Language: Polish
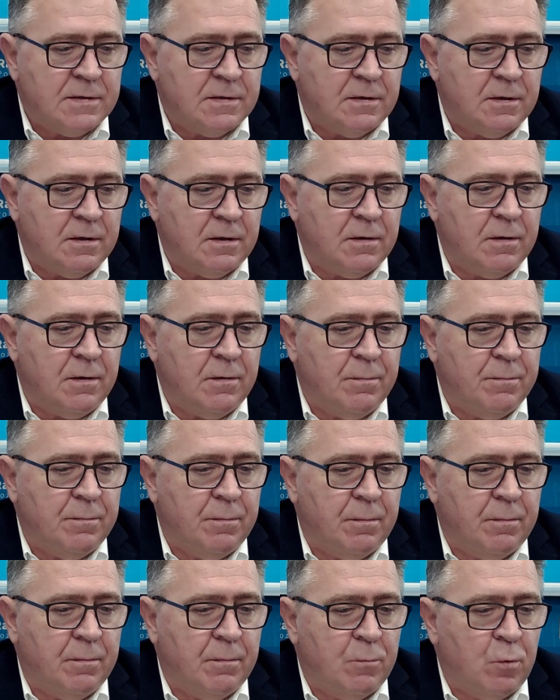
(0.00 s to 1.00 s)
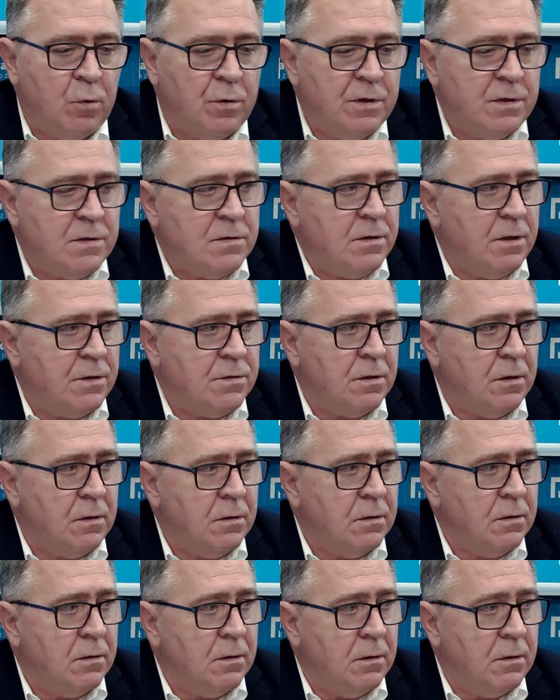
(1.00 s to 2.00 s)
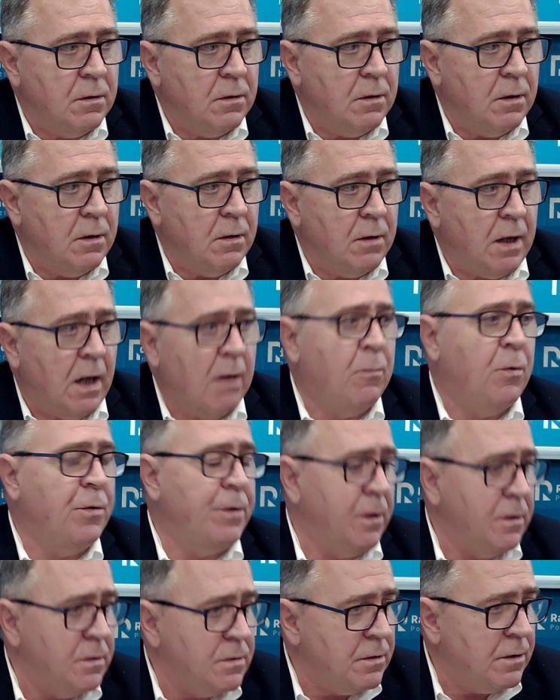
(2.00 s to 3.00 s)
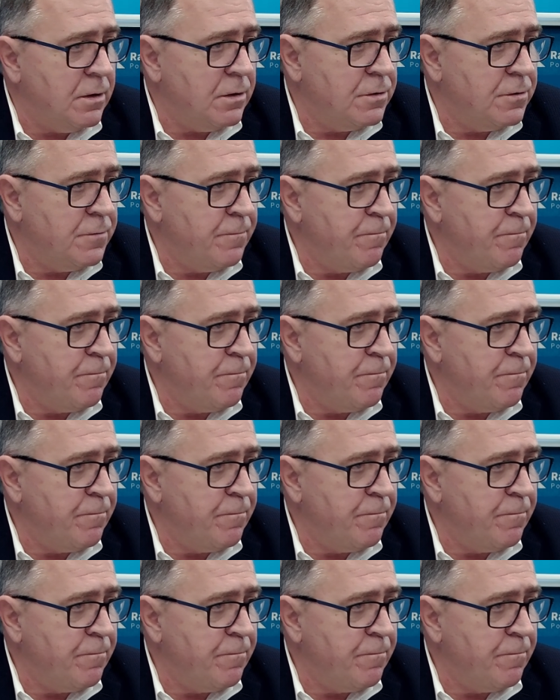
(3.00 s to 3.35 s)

e, e, mógł istnieć albo nie istnieć.